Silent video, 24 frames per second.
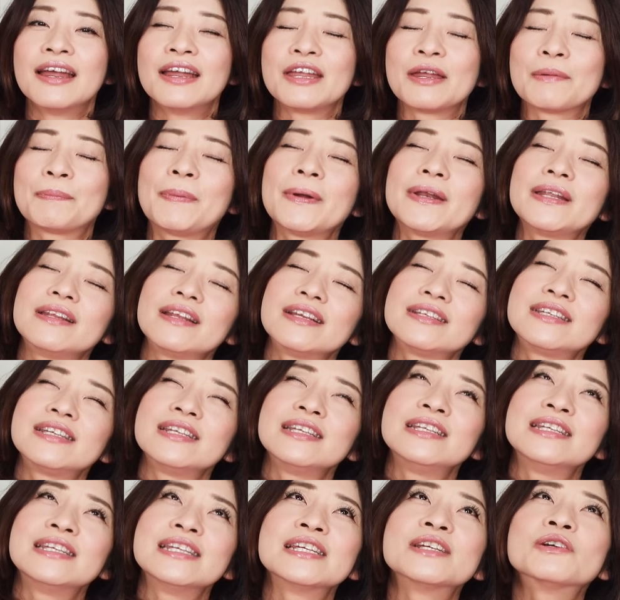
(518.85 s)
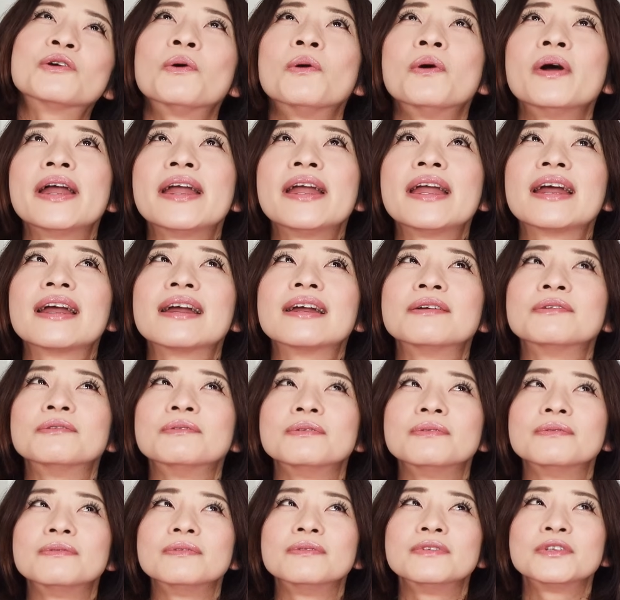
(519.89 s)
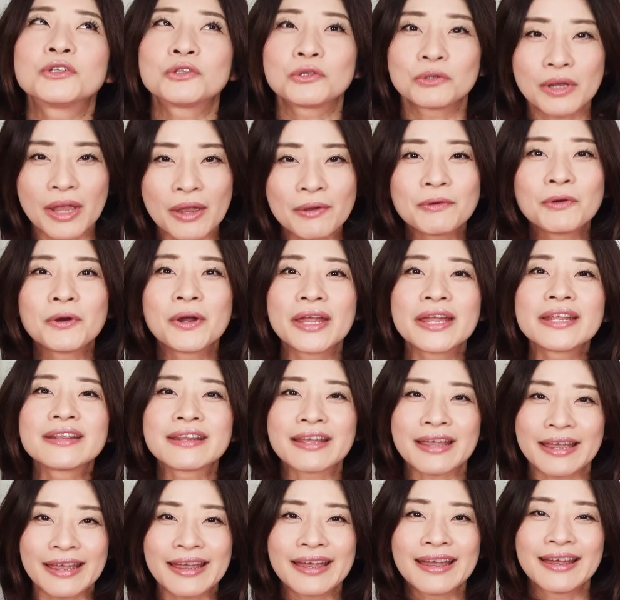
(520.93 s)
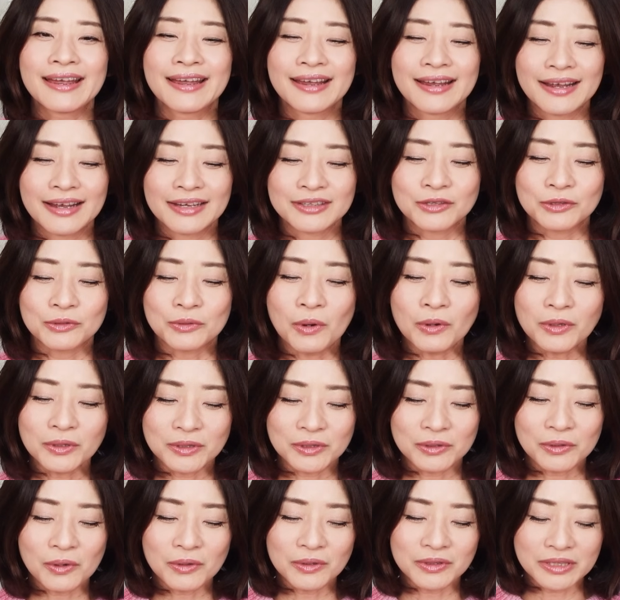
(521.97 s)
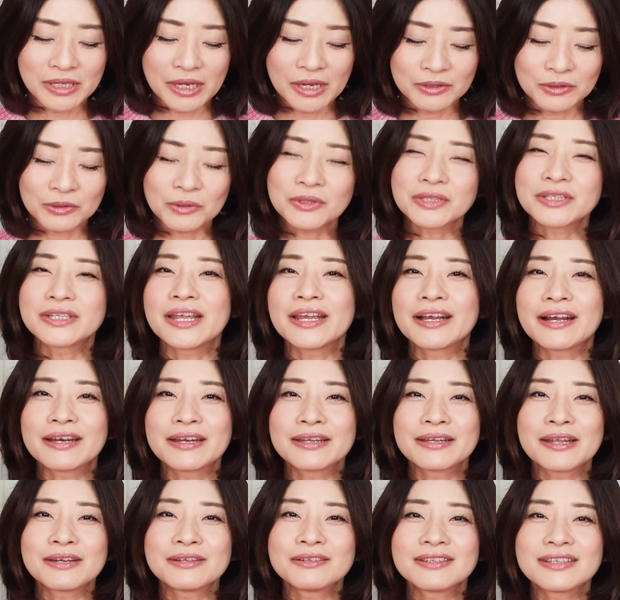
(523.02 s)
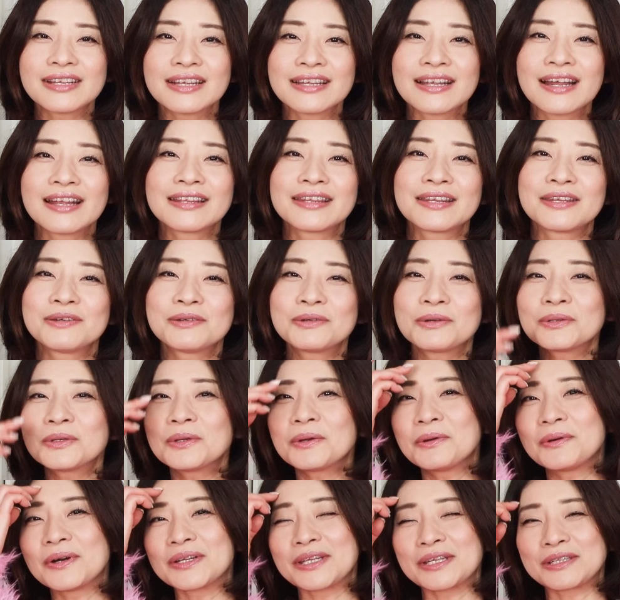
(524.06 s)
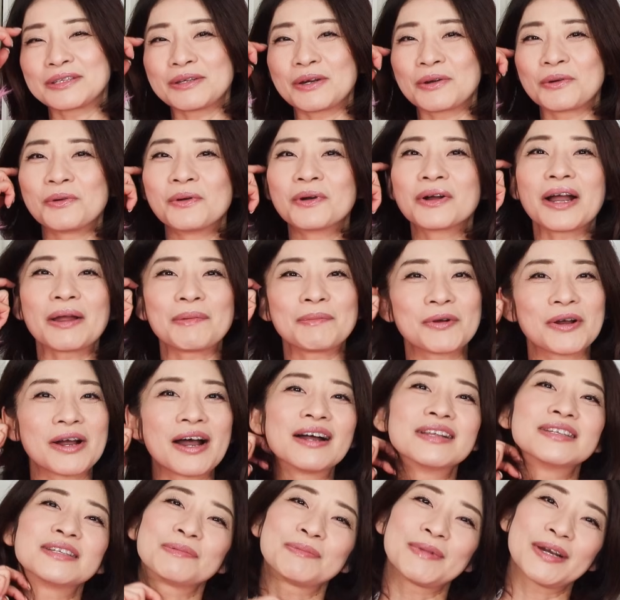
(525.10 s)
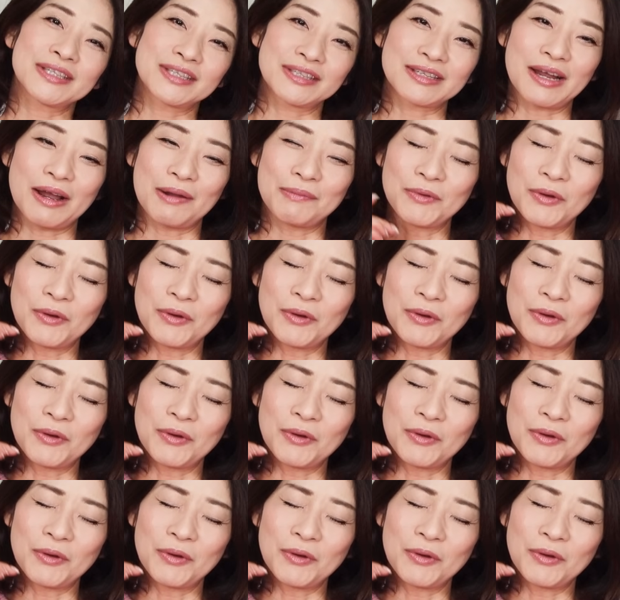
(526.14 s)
やっぱりね、新人公演主演を経て、すごくすごく成長していかれてるんだなっていうことを私は今回も感じました。